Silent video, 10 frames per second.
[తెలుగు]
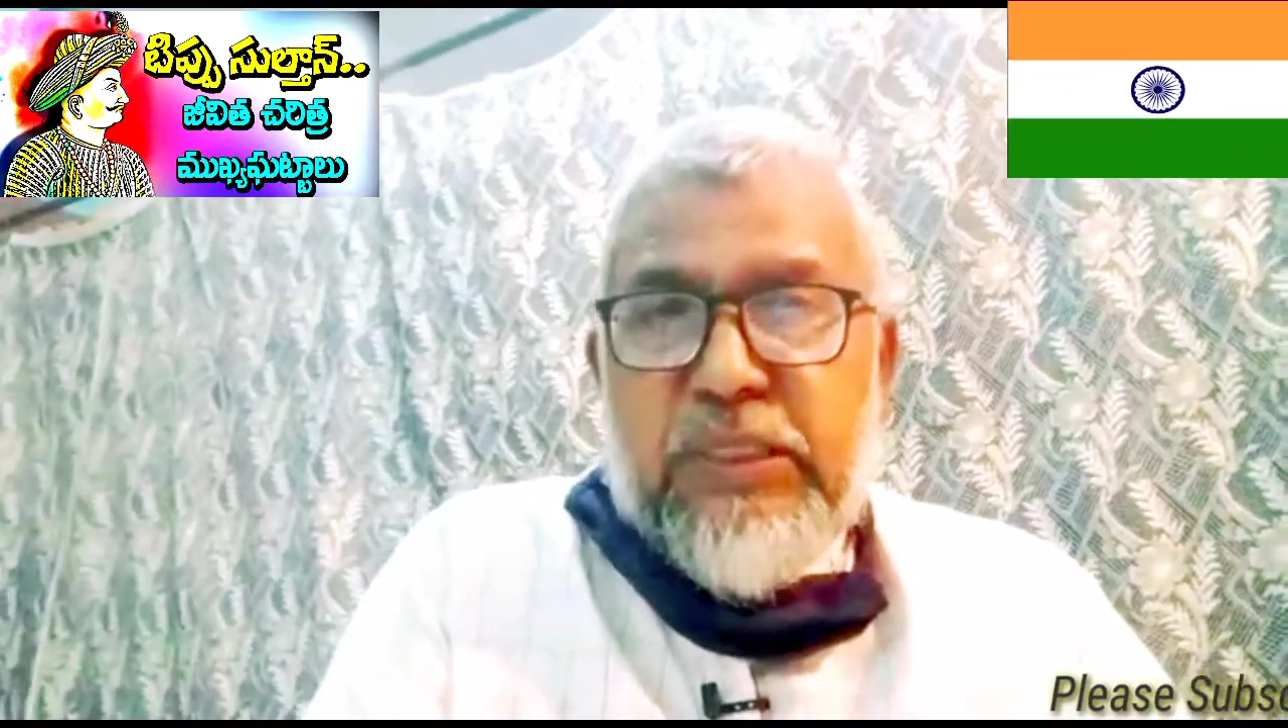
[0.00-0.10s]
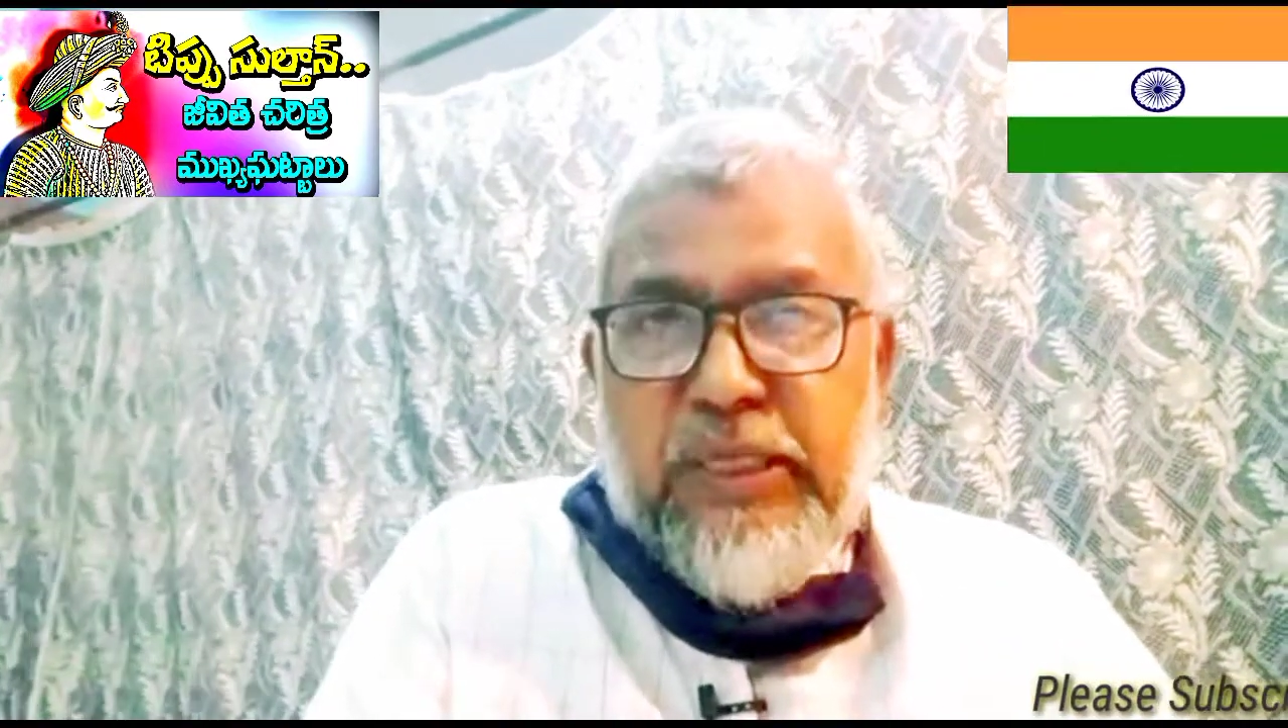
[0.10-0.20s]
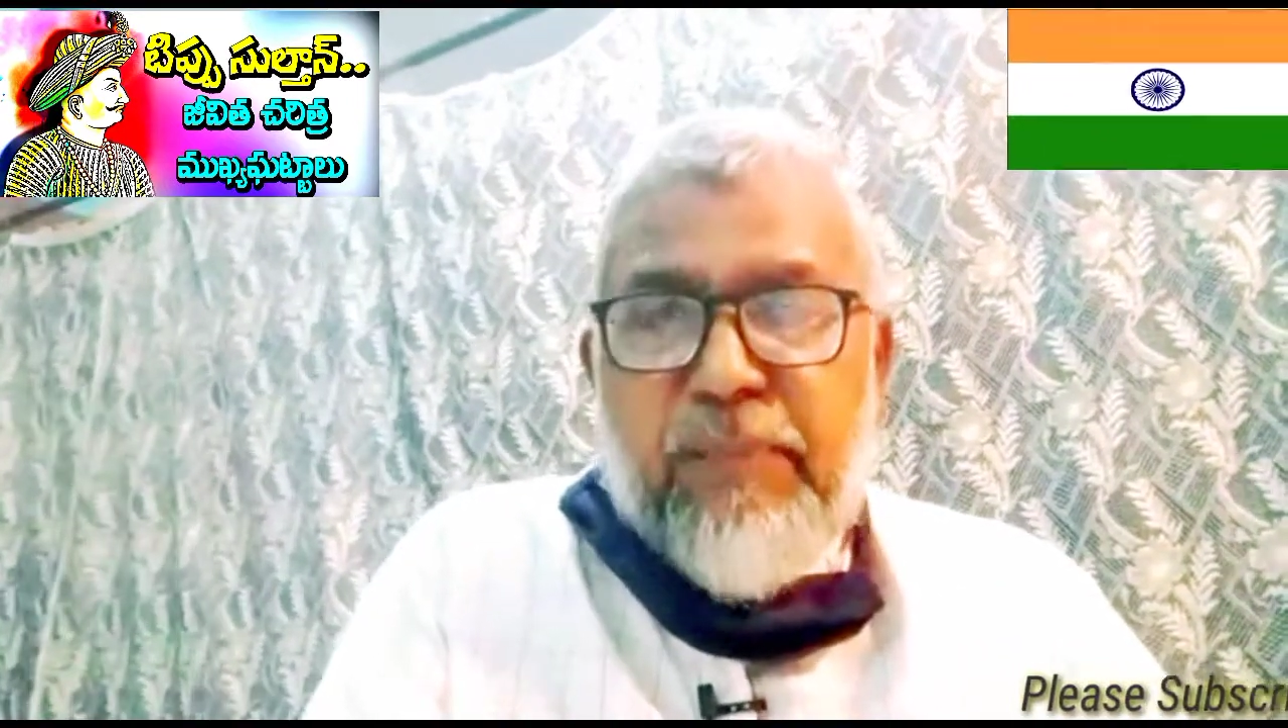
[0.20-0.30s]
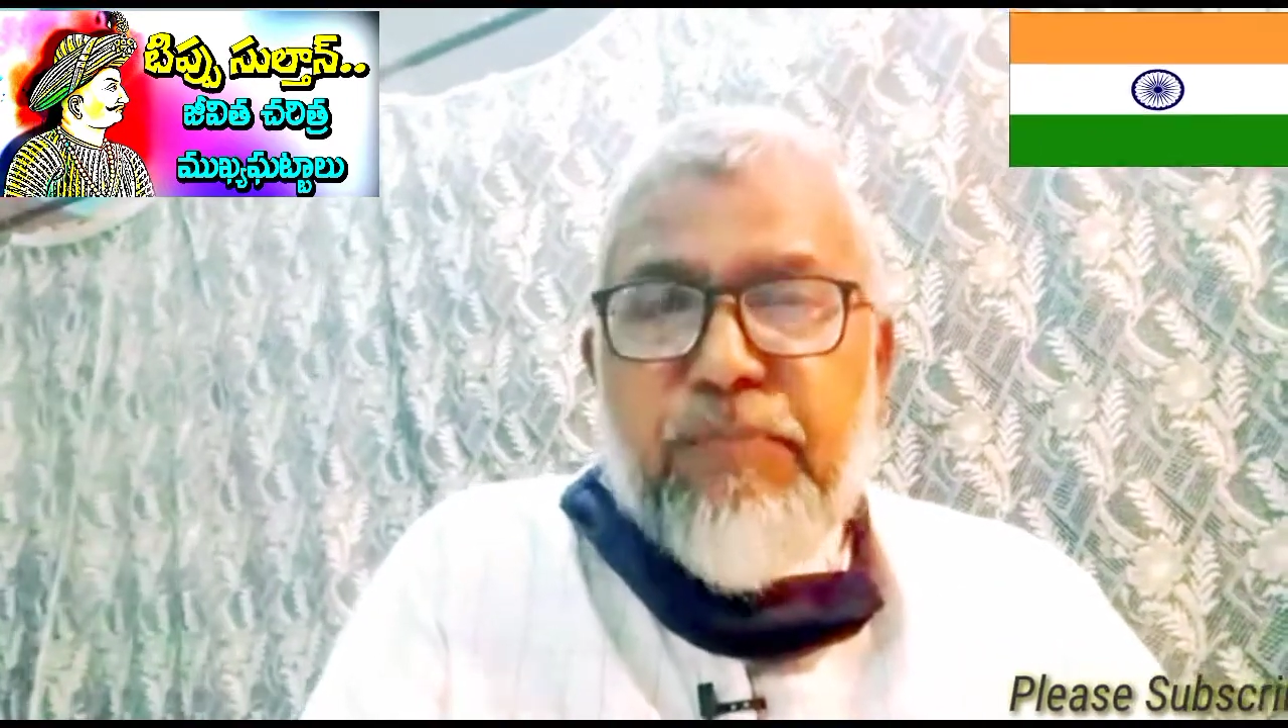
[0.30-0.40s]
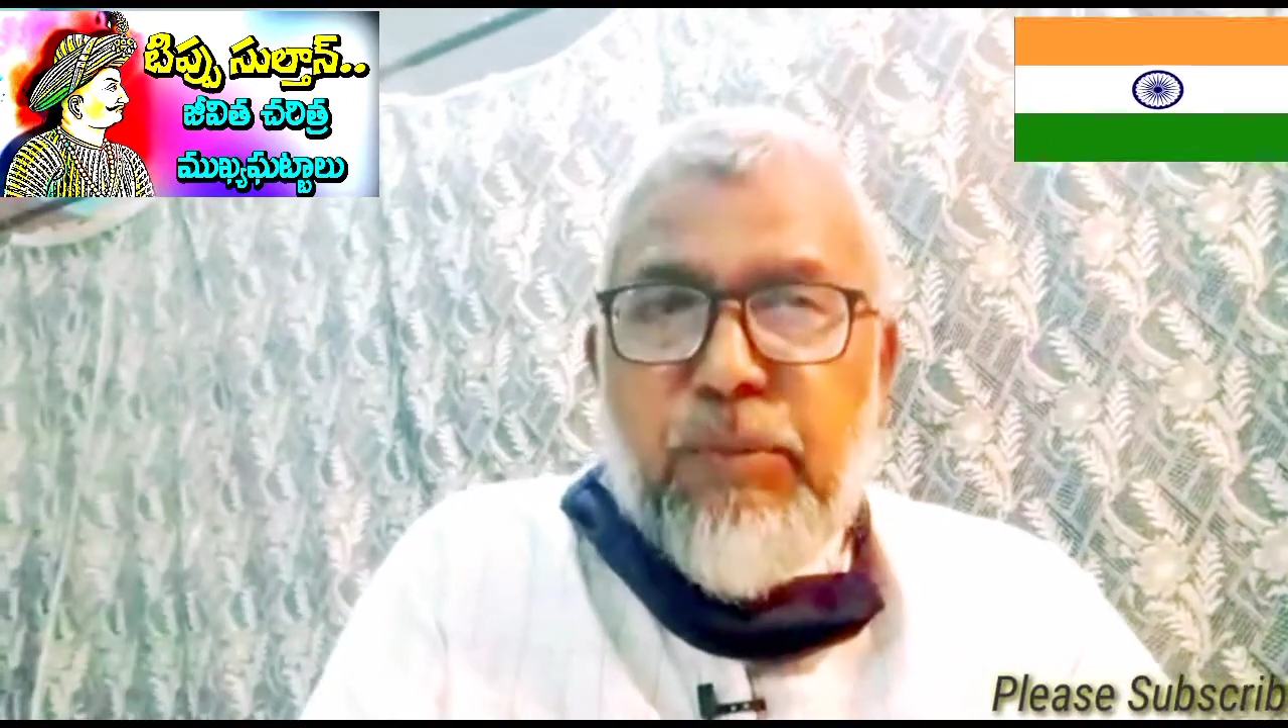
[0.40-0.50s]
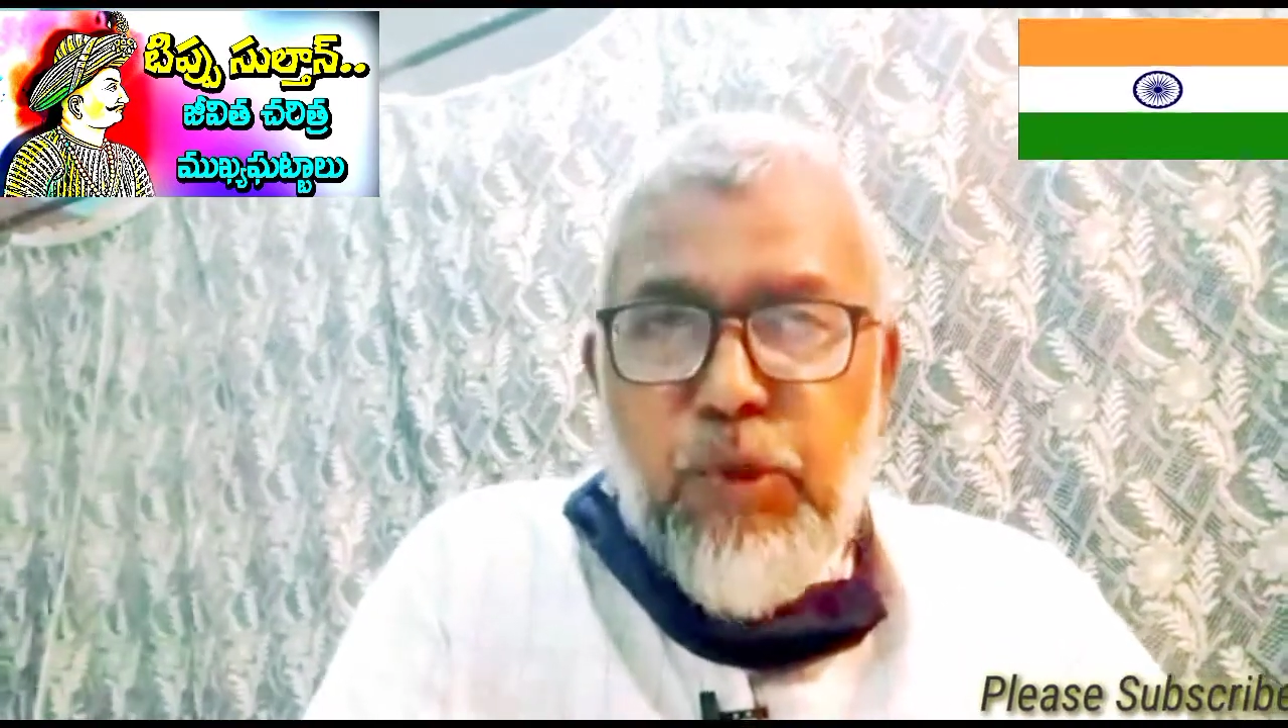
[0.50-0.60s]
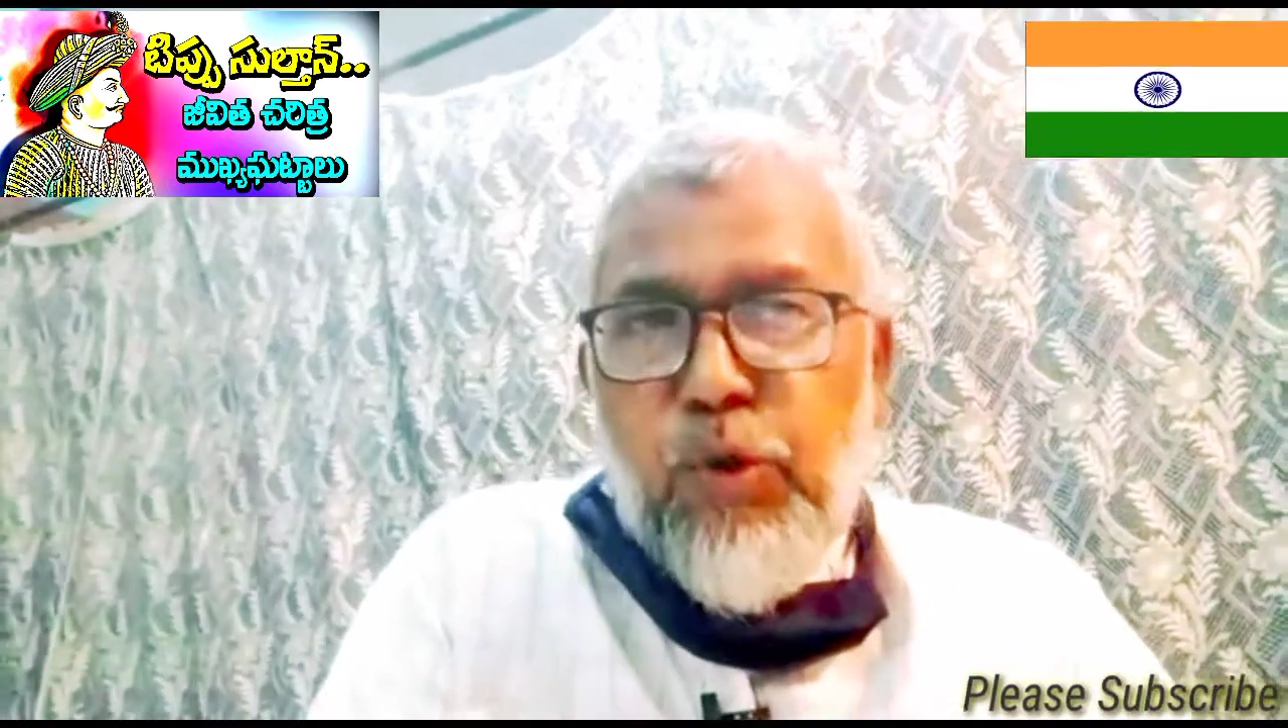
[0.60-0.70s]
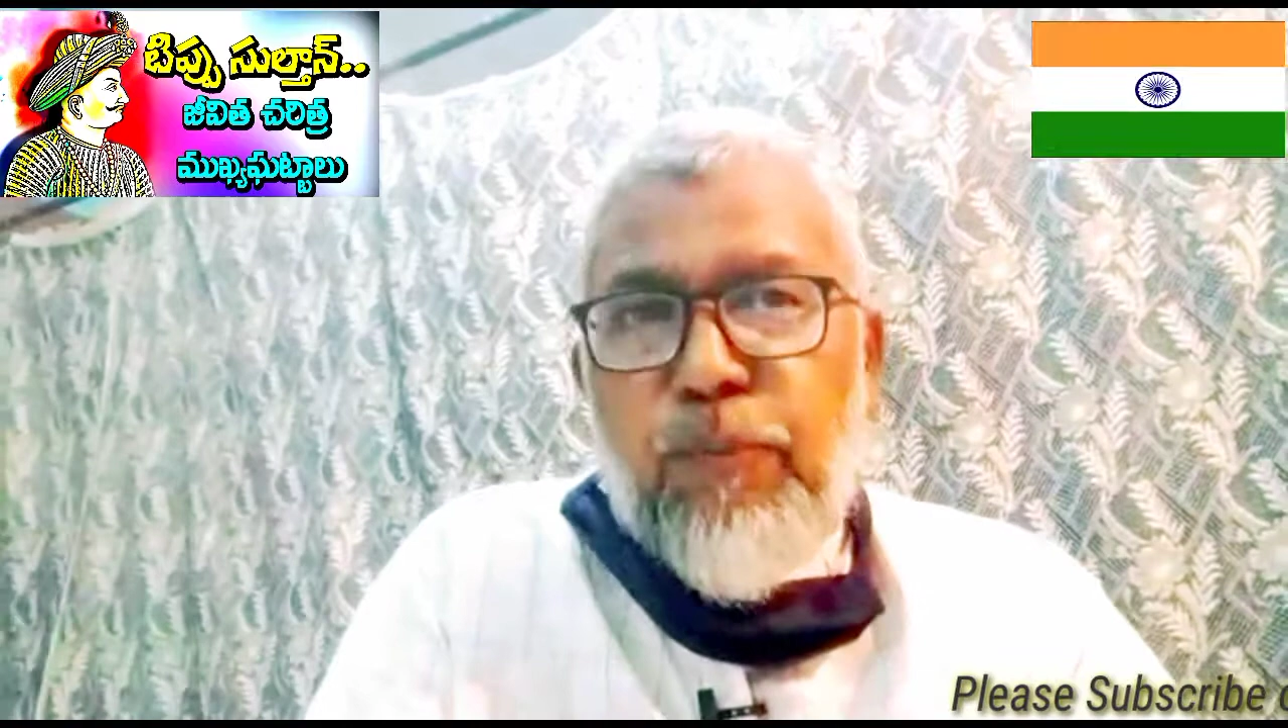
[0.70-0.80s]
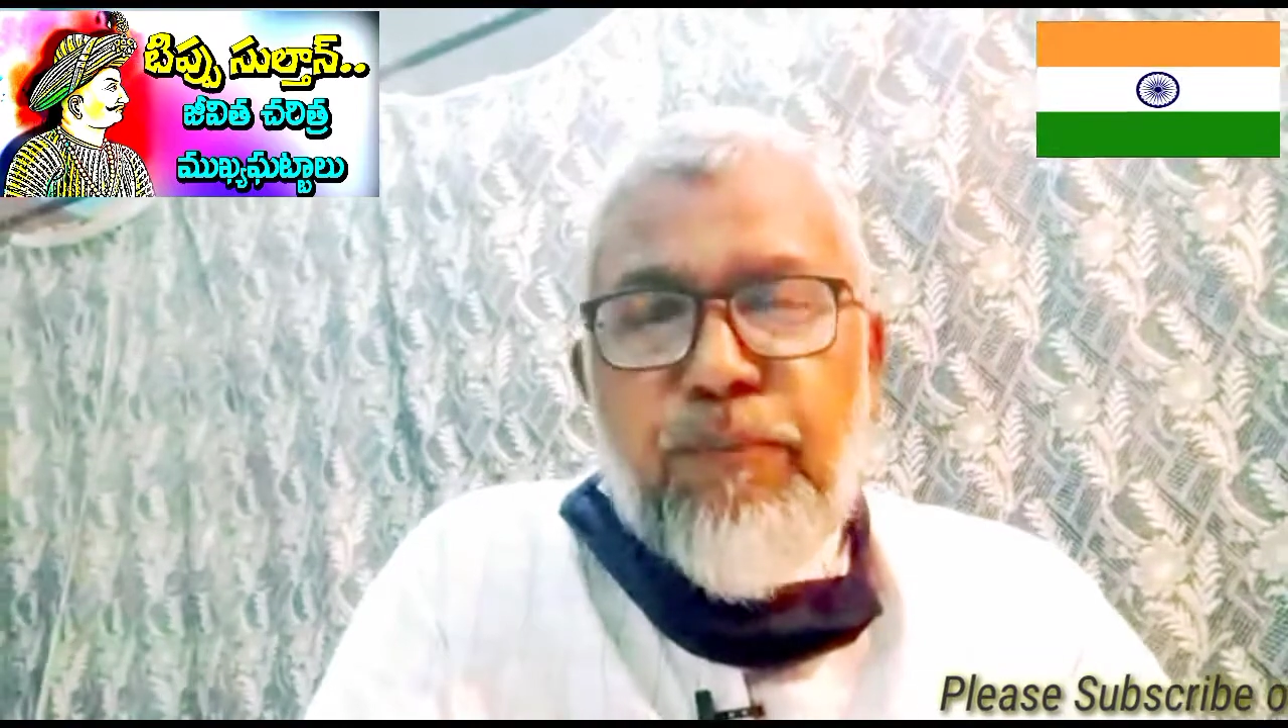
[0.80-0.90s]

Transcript: శతాబ్దంలో